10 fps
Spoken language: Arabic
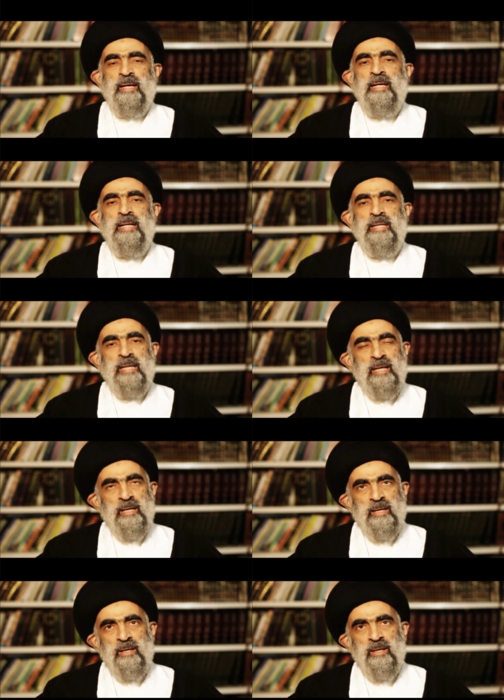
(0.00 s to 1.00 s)
الذي
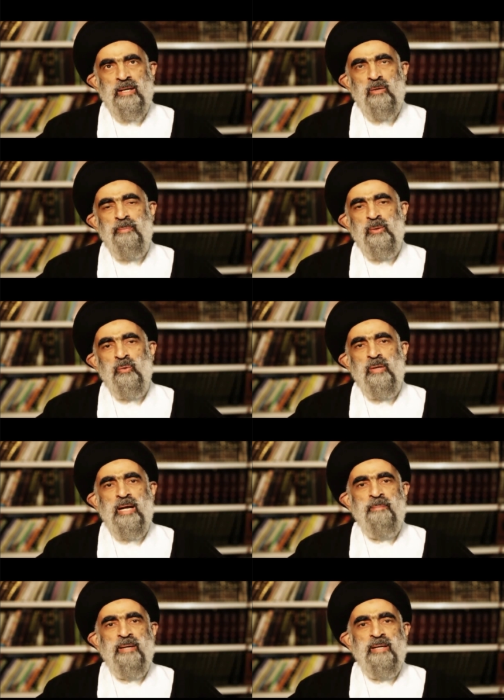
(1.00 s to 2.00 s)
خلق الله منه
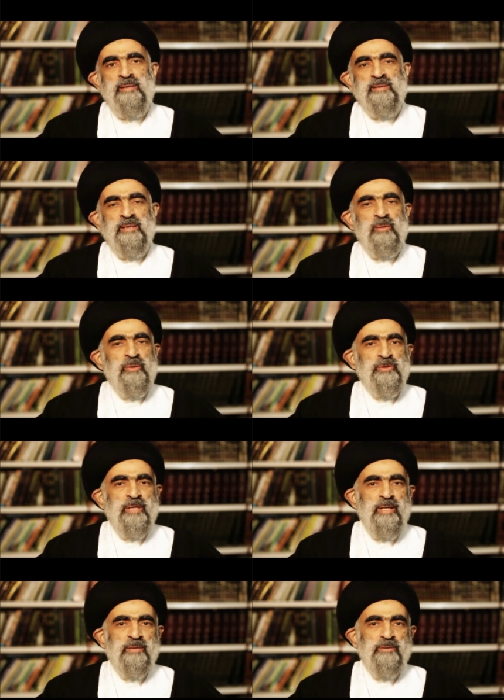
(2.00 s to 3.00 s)
الأبالسة
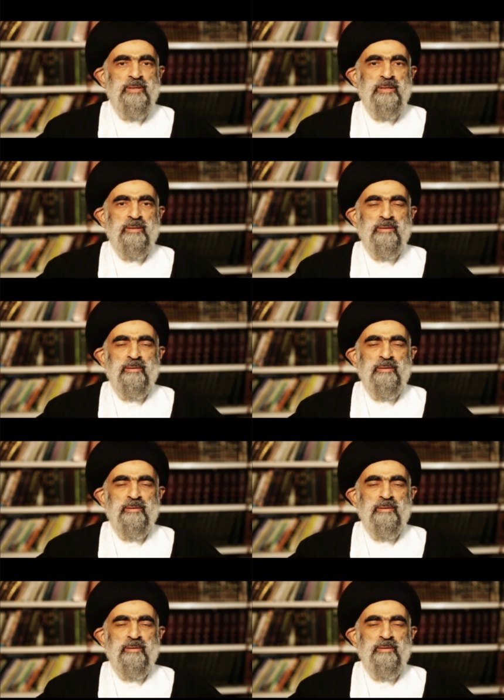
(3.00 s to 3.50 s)
والشياطين